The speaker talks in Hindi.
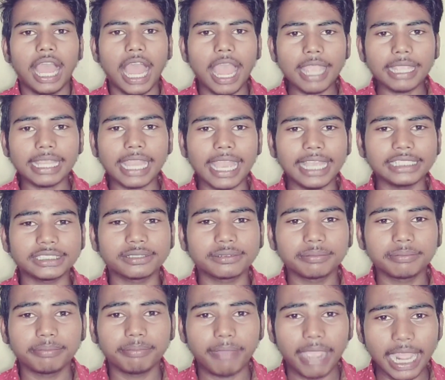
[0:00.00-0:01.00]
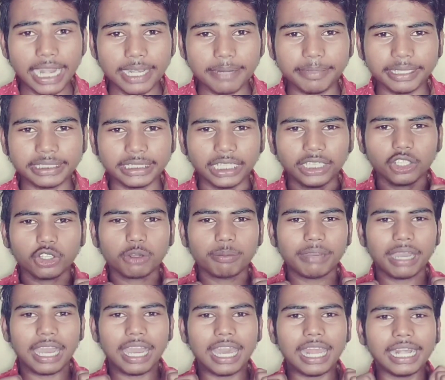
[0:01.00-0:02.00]
हाय गाइस माय नेम इज संधु
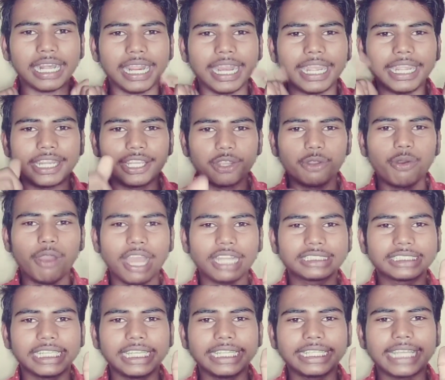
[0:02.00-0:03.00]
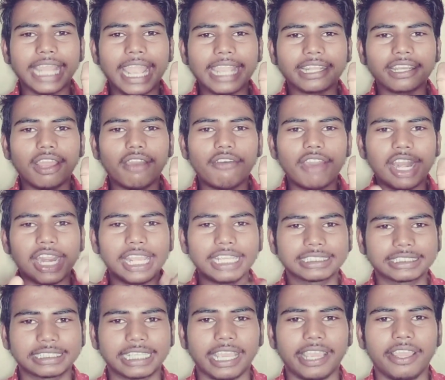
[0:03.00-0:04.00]
कुमार एंड यू वाचिंग टेक लवर
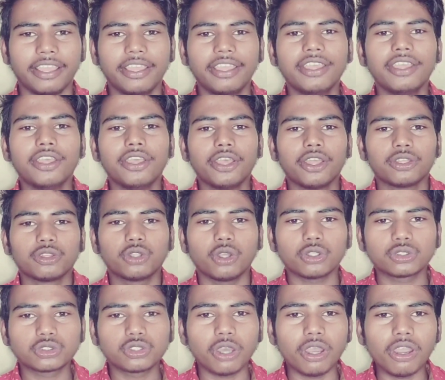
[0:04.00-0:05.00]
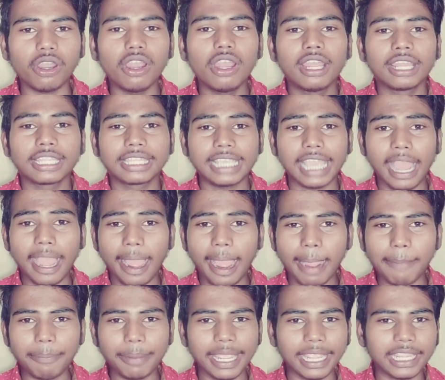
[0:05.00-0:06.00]
एसके दोस्तों क्या
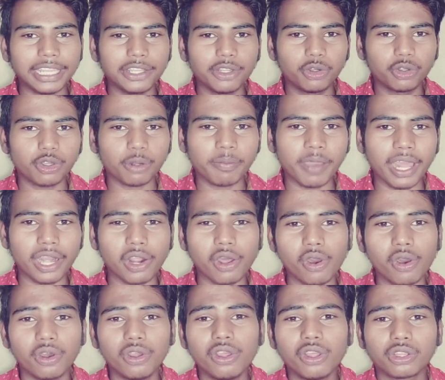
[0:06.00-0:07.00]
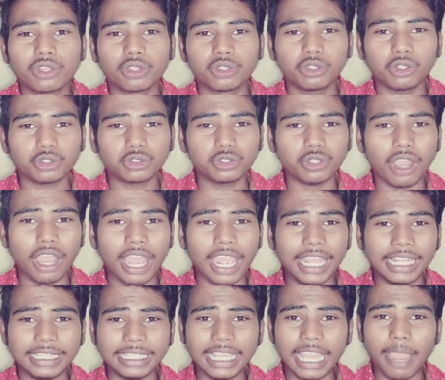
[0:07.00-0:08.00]
आप एक यूट्यूबर हो तो दोस्तों
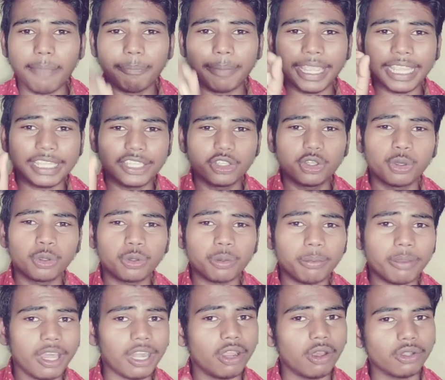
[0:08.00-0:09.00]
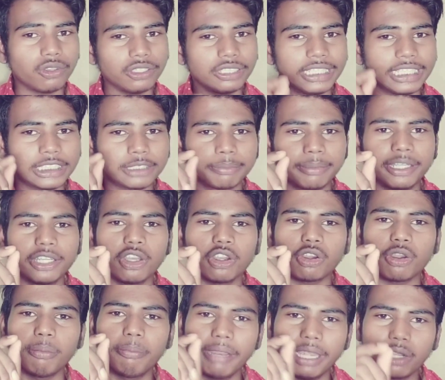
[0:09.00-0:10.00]
यदि आप एक यूट्यूबर हो तो इस
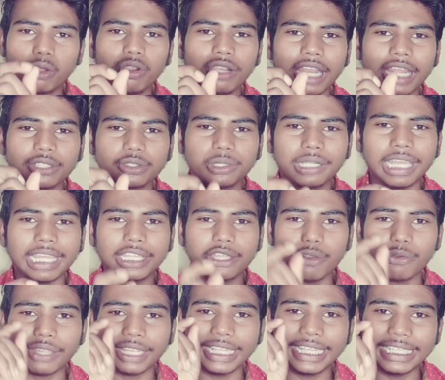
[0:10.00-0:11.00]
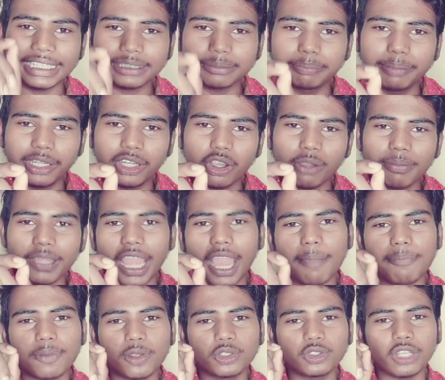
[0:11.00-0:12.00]
वीडियो को बिल्कुल ना छोड़ें क्योंकि इस वीडियो में
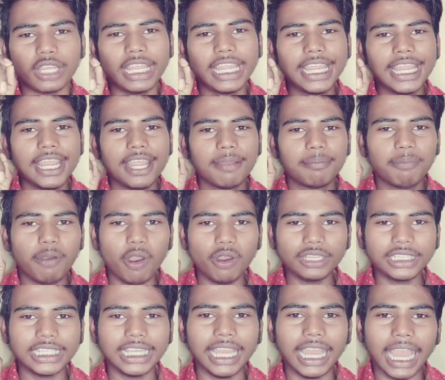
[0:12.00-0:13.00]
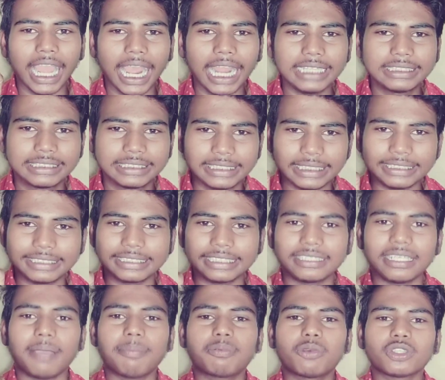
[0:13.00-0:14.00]
आपको जो है बहुत ही अच्छी
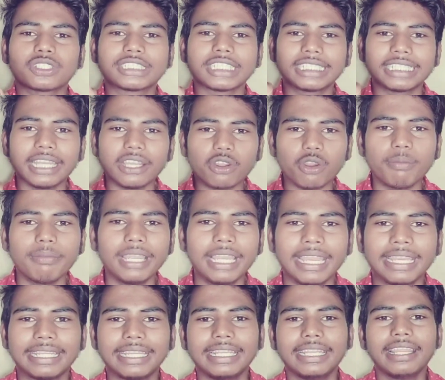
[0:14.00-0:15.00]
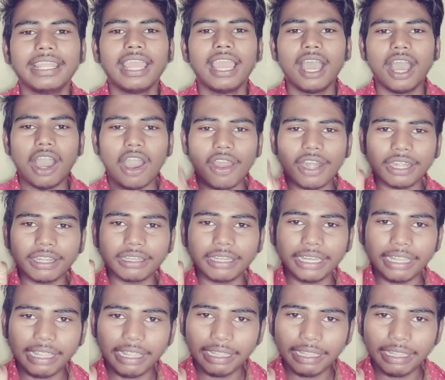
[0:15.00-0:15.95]
चीज आपको सीखने को मिलेगी और